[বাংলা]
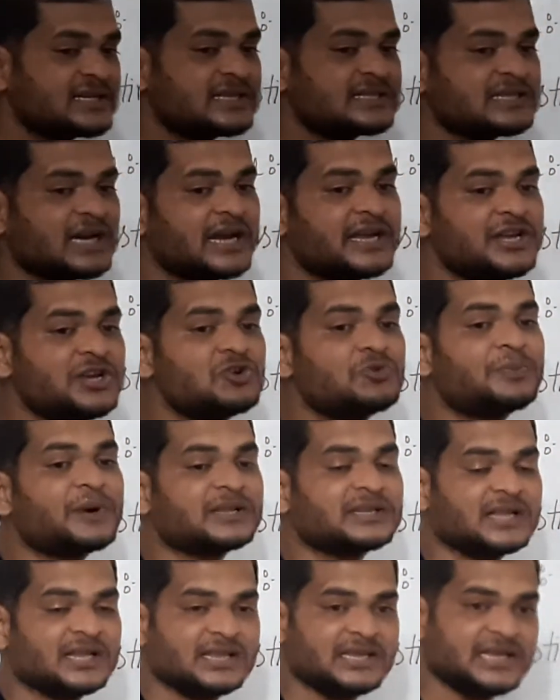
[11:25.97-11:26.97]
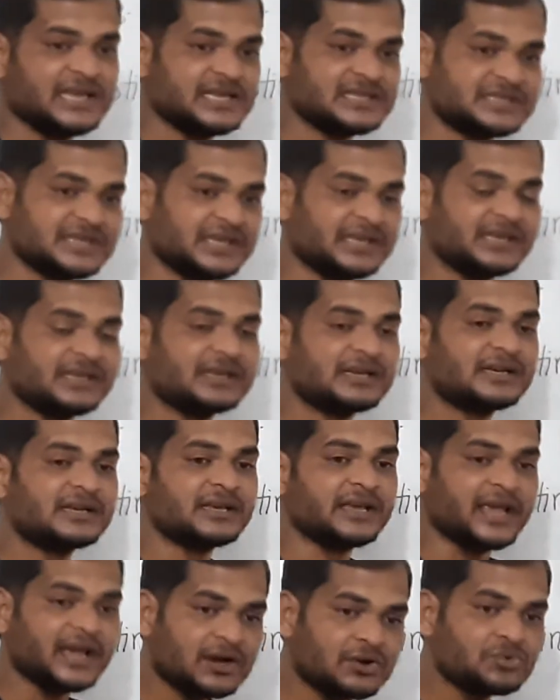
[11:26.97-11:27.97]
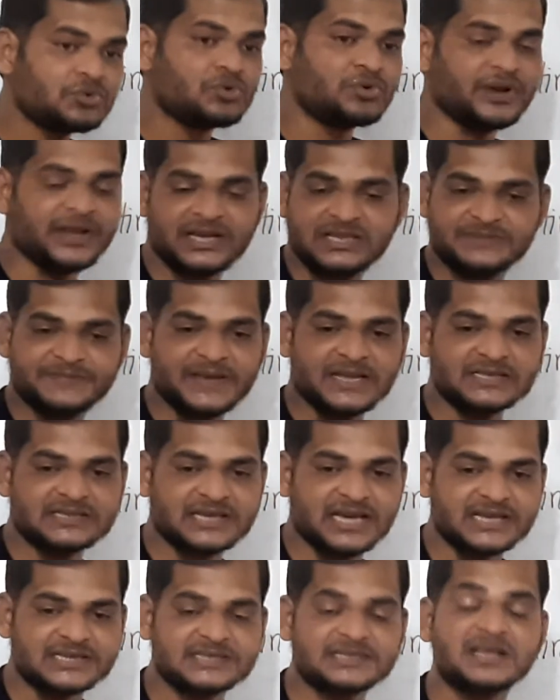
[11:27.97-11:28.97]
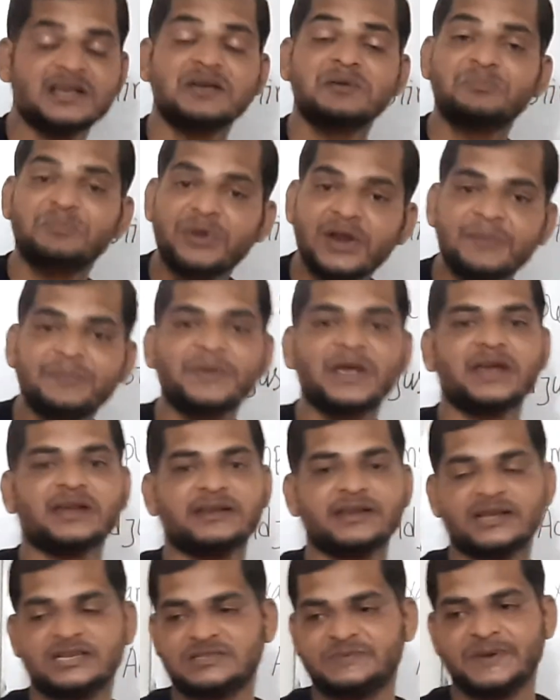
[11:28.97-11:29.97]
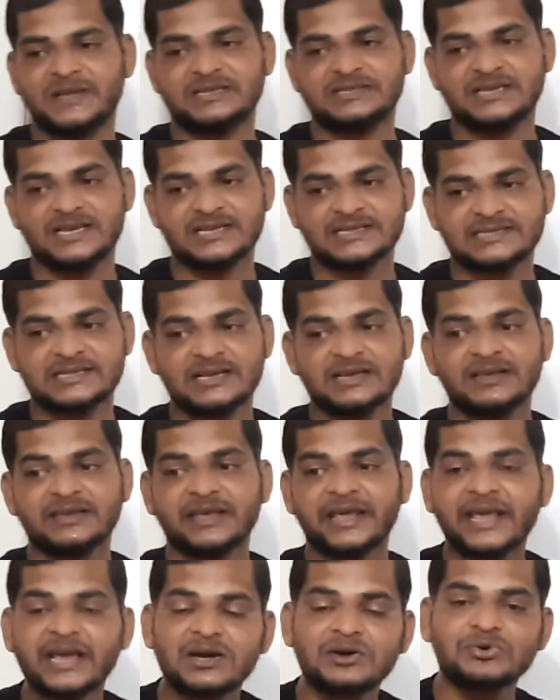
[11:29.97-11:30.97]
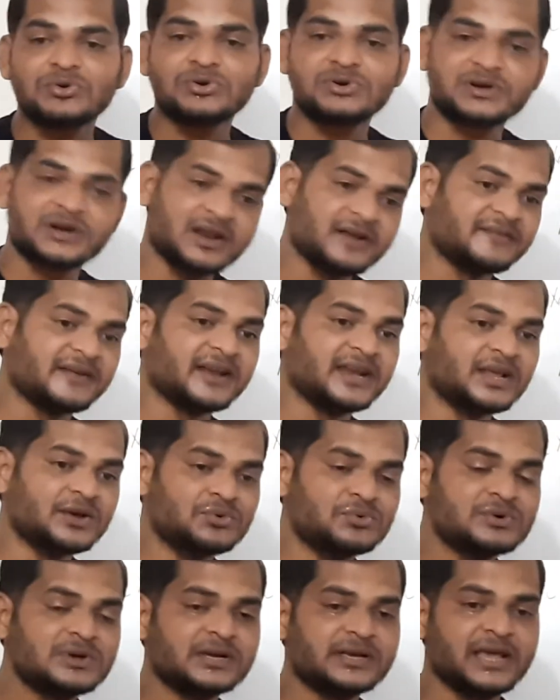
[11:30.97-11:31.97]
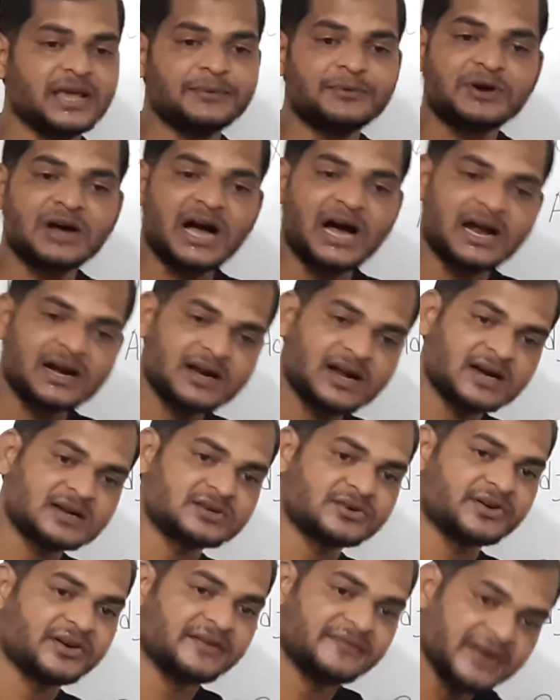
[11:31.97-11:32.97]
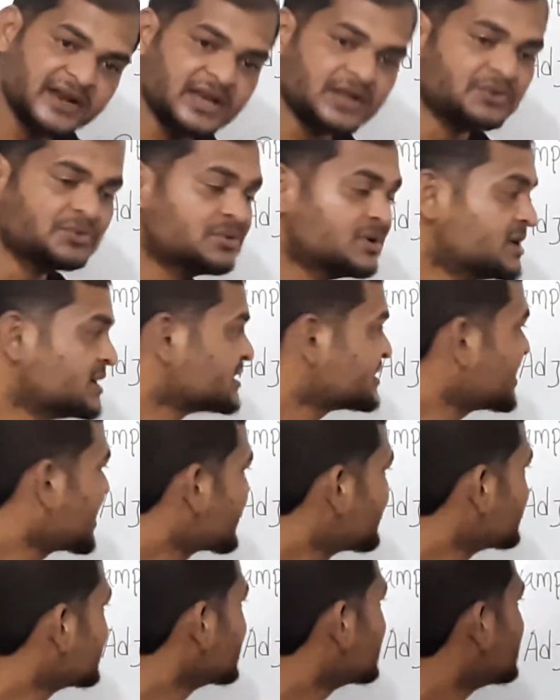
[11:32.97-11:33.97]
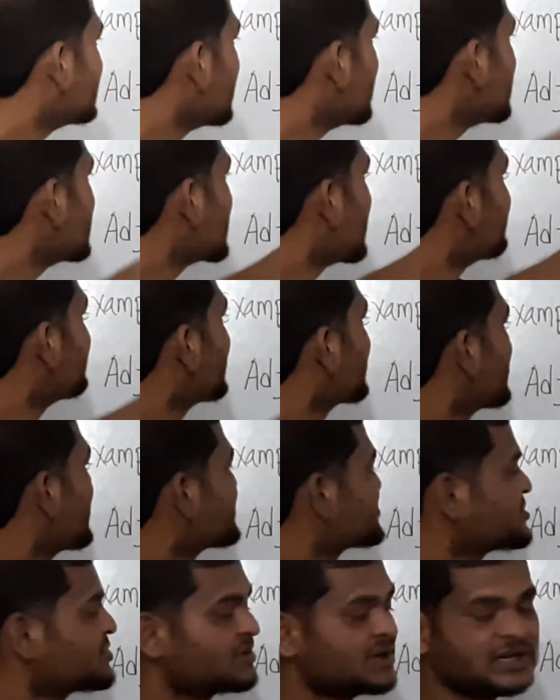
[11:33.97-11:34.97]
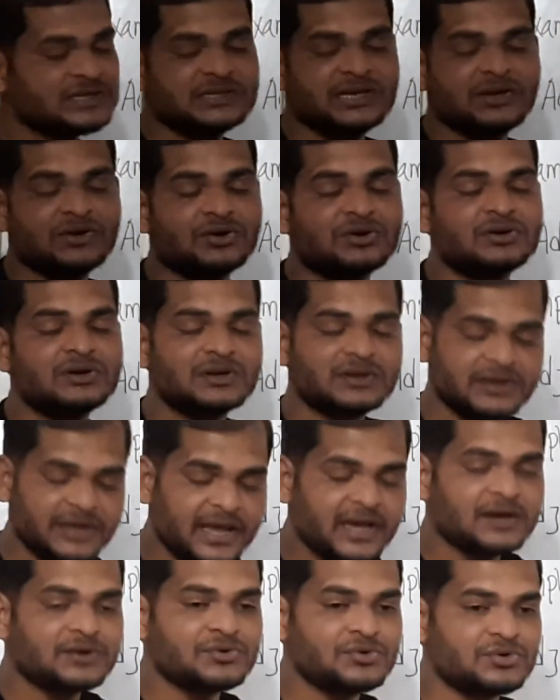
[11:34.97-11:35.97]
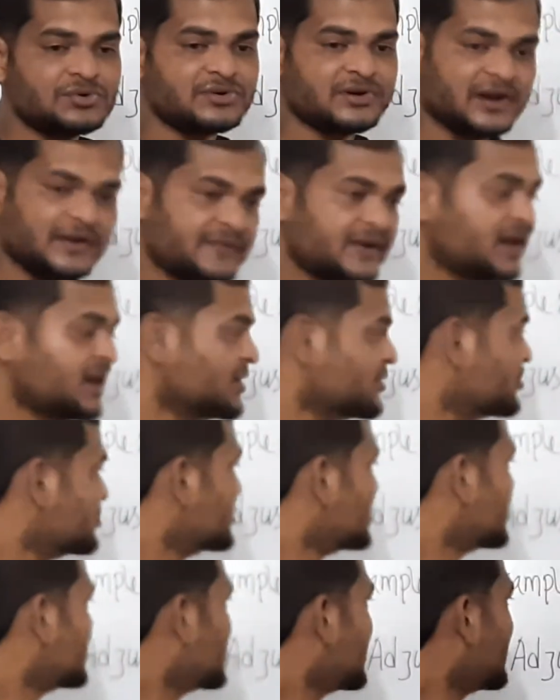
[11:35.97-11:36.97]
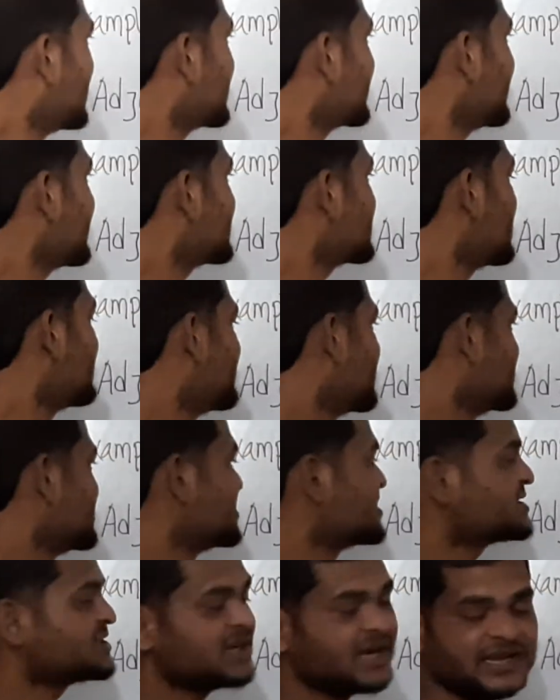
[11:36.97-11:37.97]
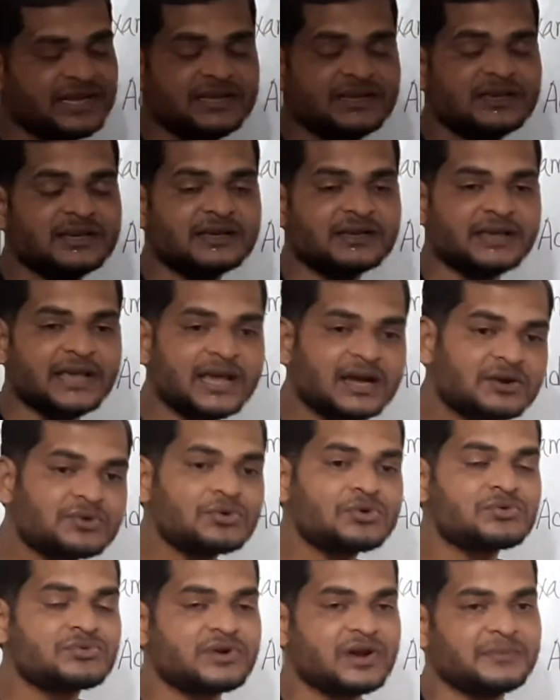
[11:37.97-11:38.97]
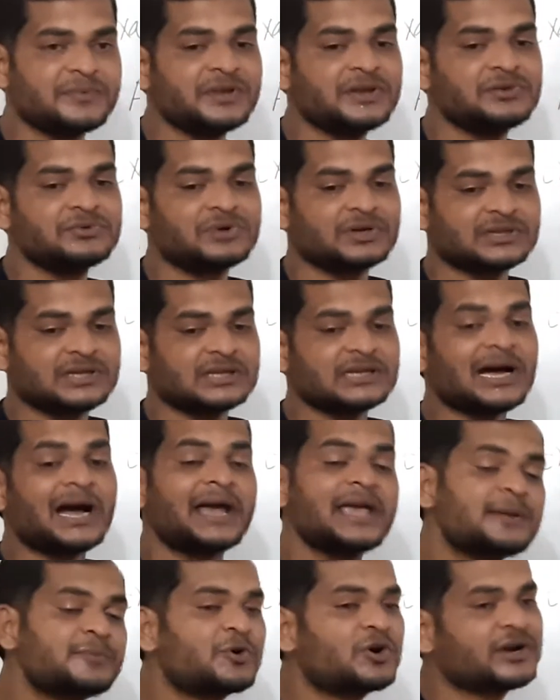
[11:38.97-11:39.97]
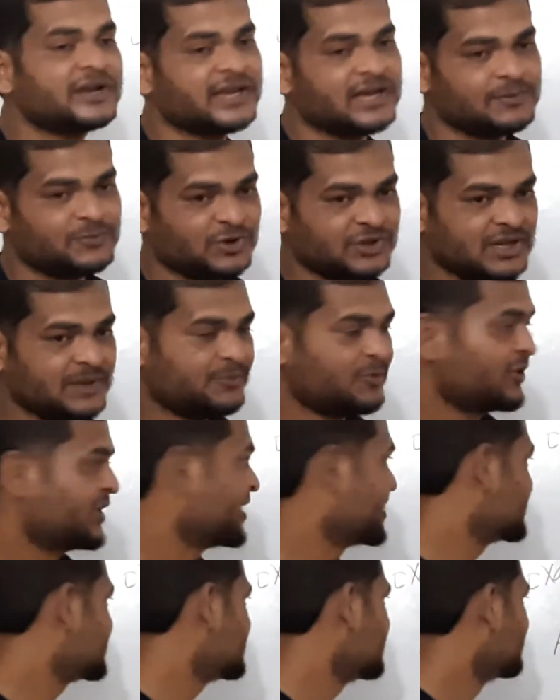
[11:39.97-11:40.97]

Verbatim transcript: যে চারটি উপাদান দিয়েছি একুরুড এক্সপেন্সেস প্রিপেইড এক্সপেন্সেস একরুট রেভিনিউ এবং আনাট রেভিনিউ তার মধ্যে তিন নাম্বার অপশনটা ছিল একরুট রেভিনিউ আর এটা আমাদের সেই একরুট রেভিনিউ অর্থাৎ আয় বকেয়ার মধ্যে পড়ে গেছে